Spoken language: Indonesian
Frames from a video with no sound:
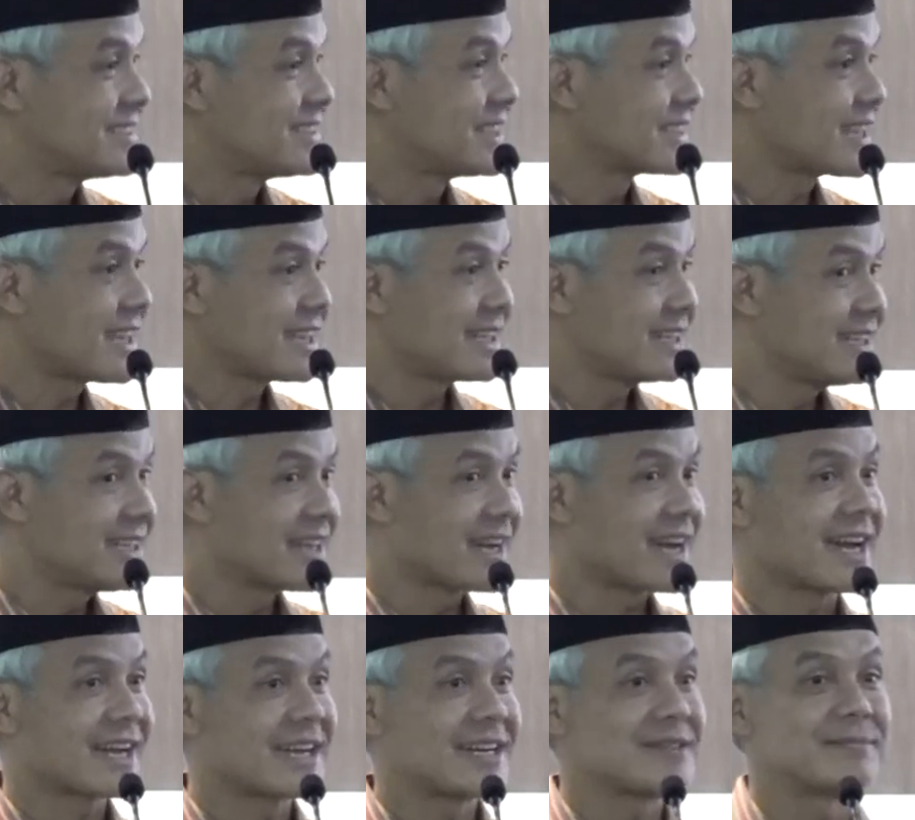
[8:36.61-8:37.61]
Sehingga ini
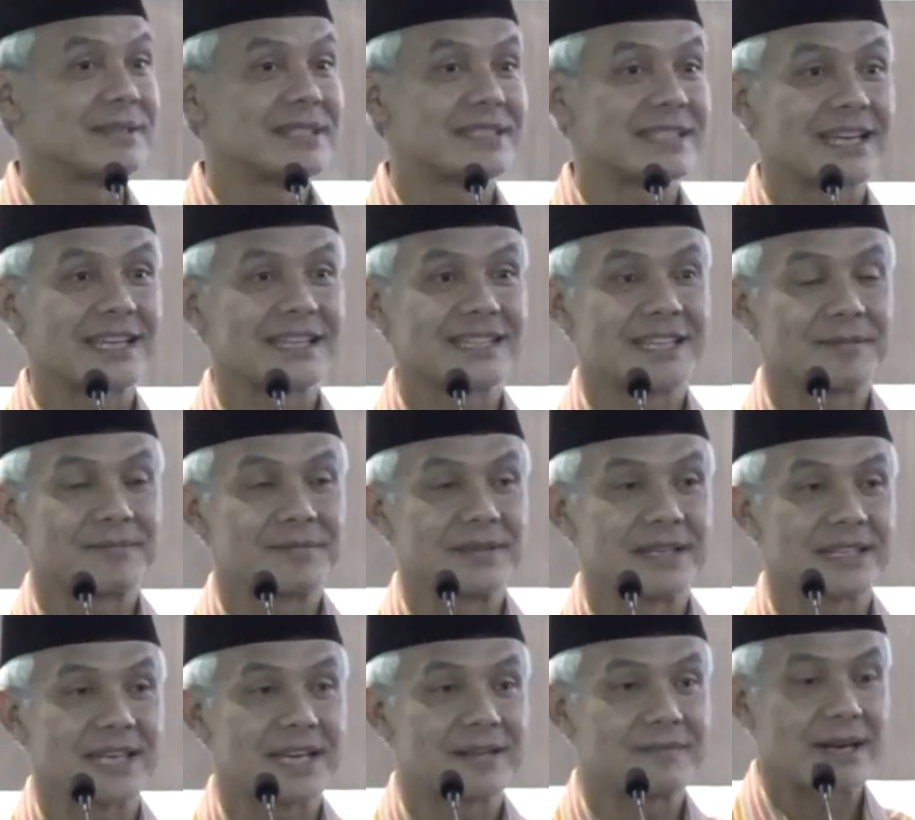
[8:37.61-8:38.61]
yang akan bisa kita
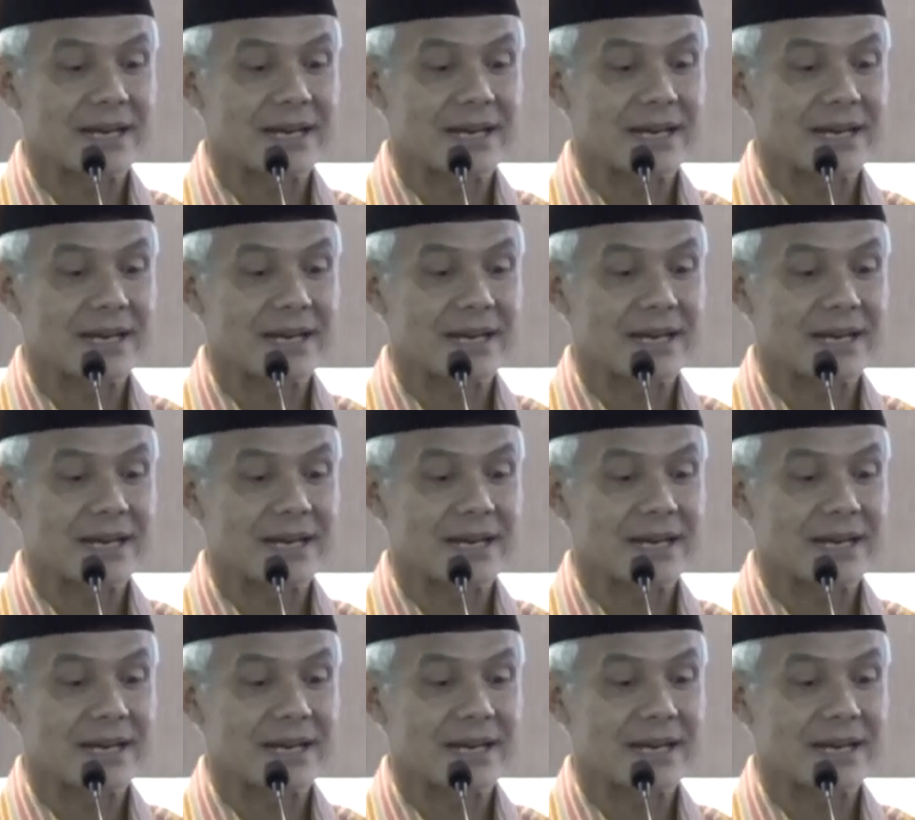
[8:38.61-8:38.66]
berikan.